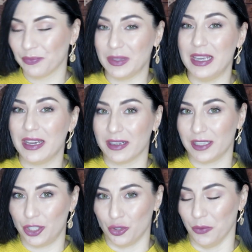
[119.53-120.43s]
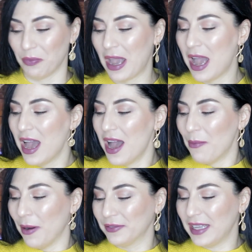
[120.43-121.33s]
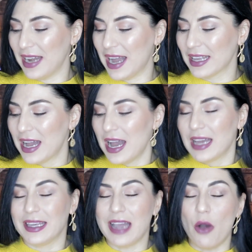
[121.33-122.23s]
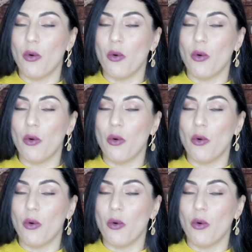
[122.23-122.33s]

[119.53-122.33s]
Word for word: не хочу. Повторять, я